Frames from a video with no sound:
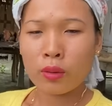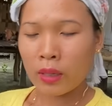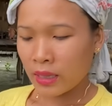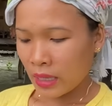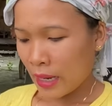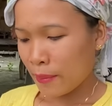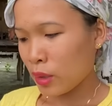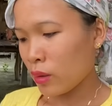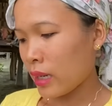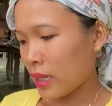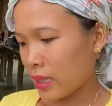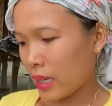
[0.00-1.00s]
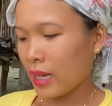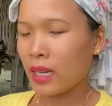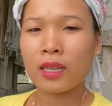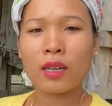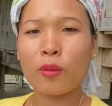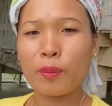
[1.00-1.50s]
थोड़ा टाइम तो लगता है
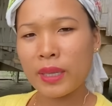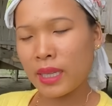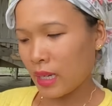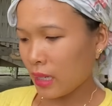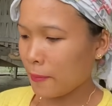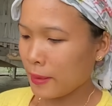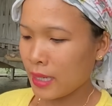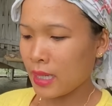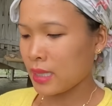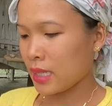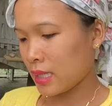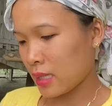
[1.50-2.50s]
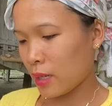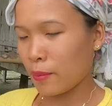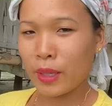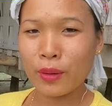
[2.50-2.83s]
कंप्लीट करना पड़ेगा जैसे भी